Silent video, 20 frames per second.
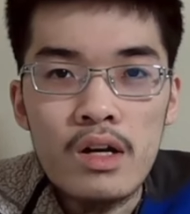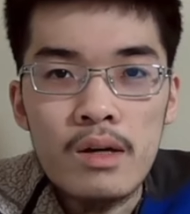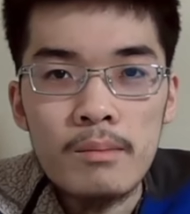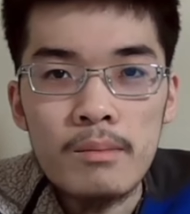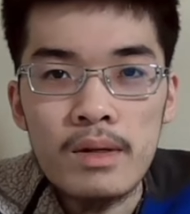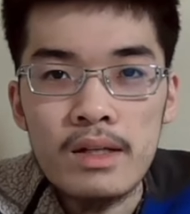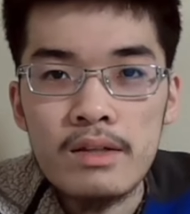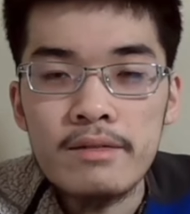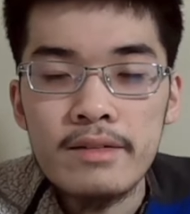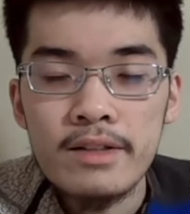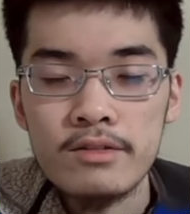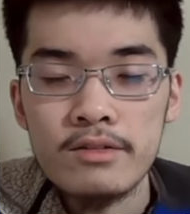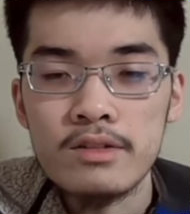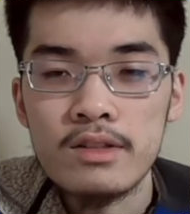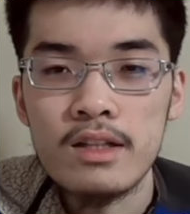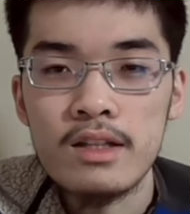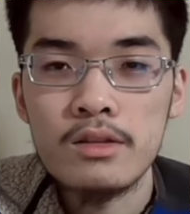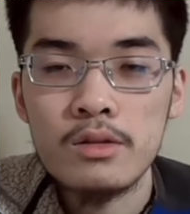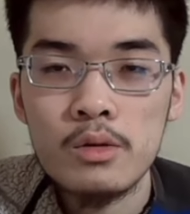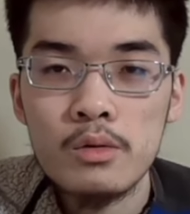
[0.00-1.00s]
まあいわゆる
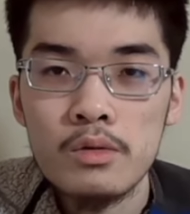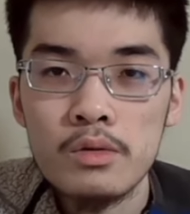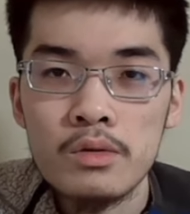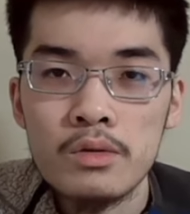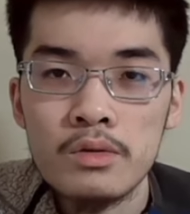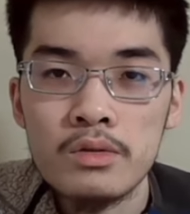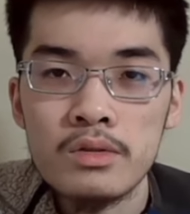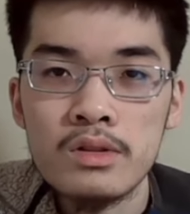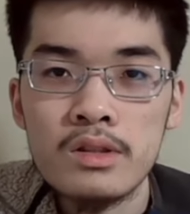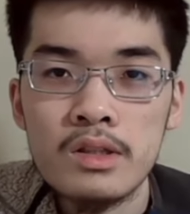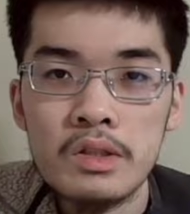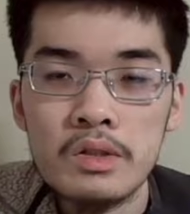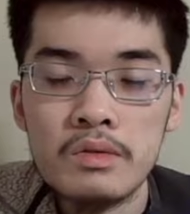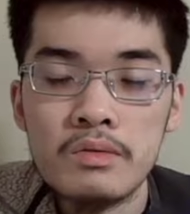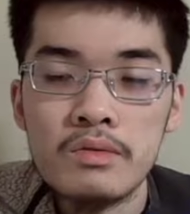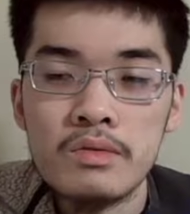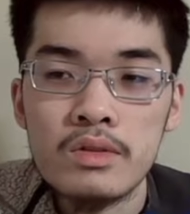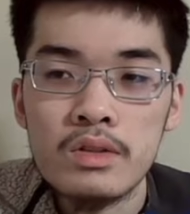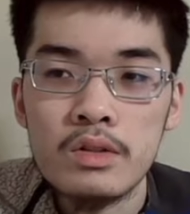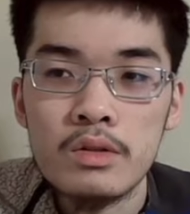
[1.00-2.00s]
ネット欲っていう
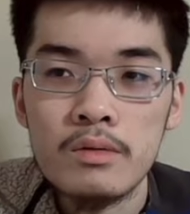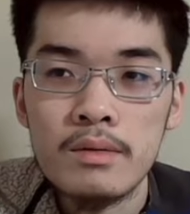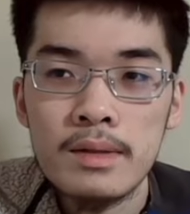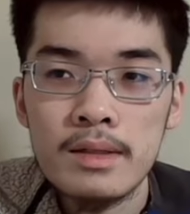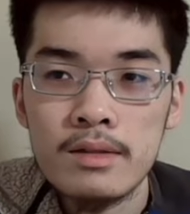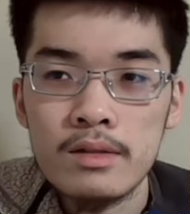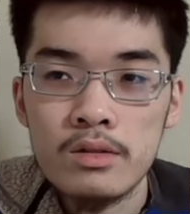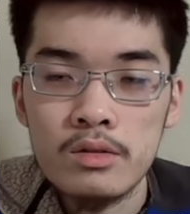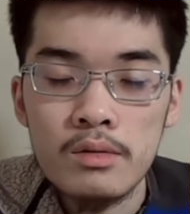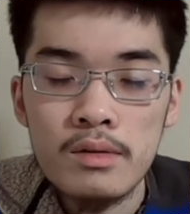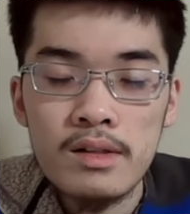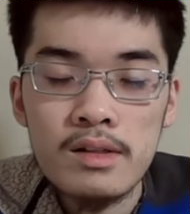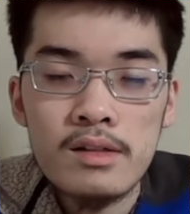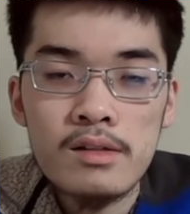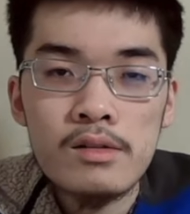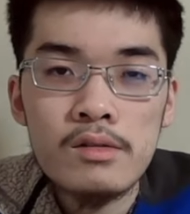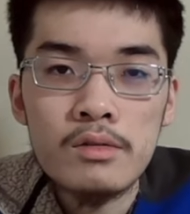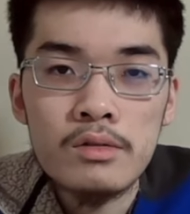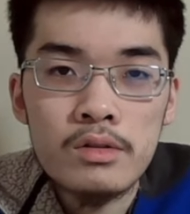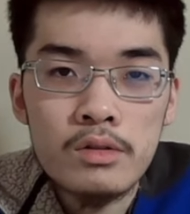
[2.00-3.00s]
ふうに呼ばれ
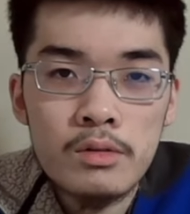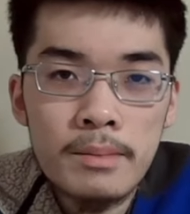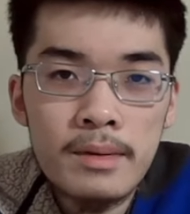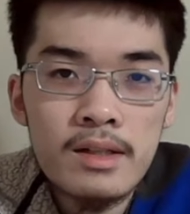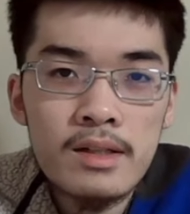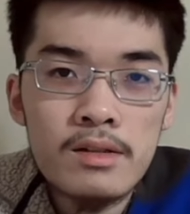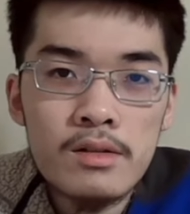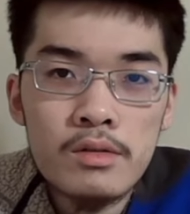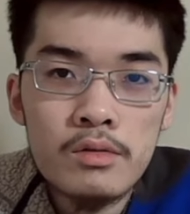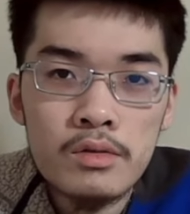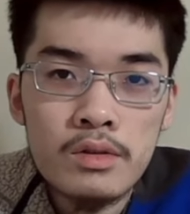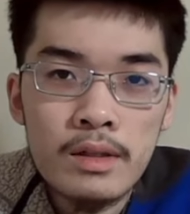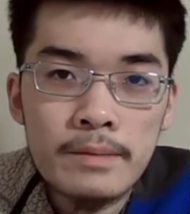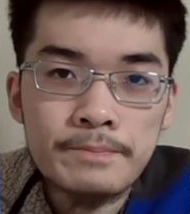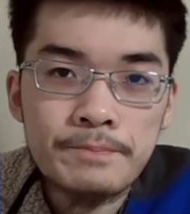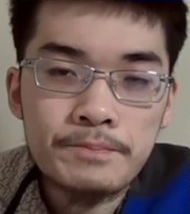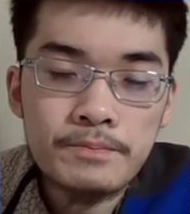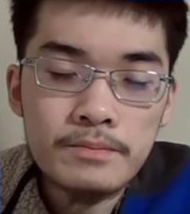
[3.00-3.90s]
るよう、呼ばれるような